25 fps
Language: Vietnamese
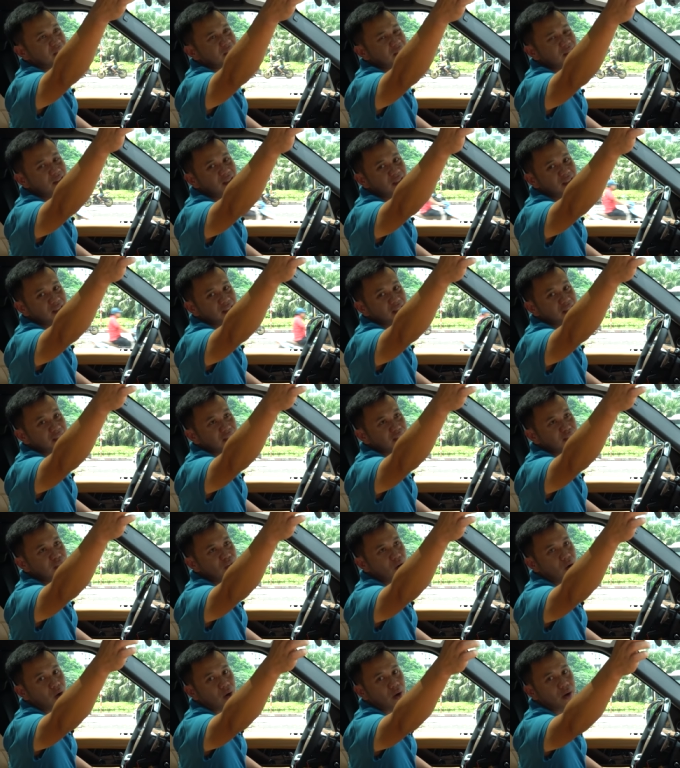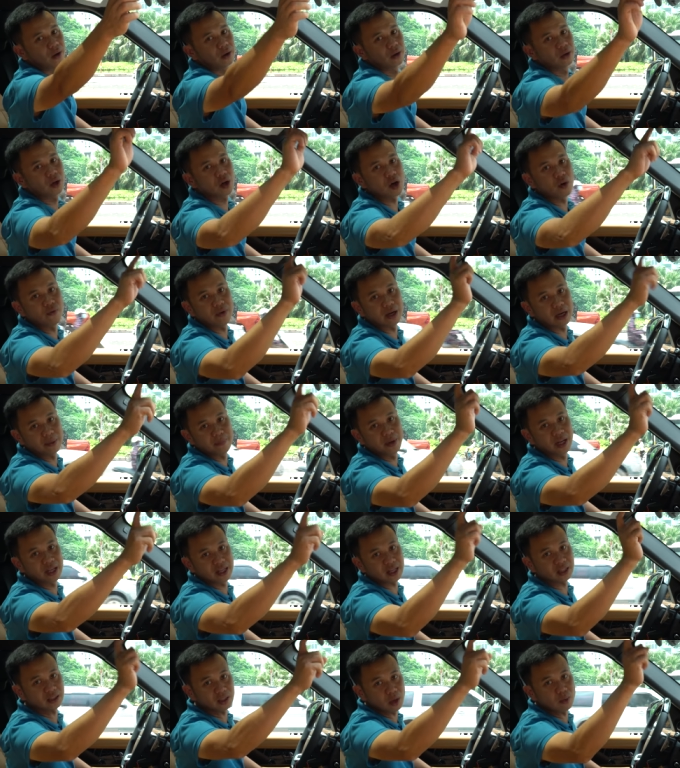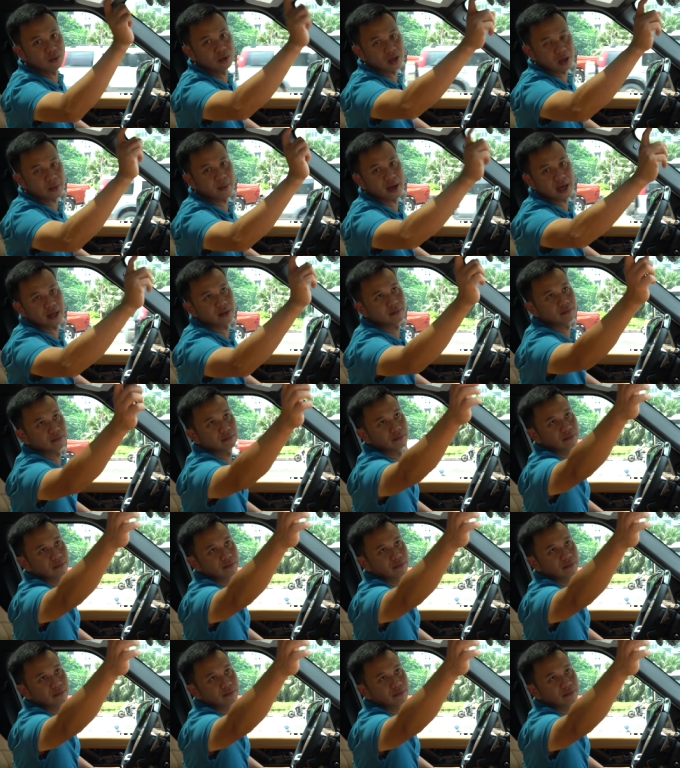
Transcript: những chi tiết rất nhỏ nó không phải là bề cắt tông nha các bạn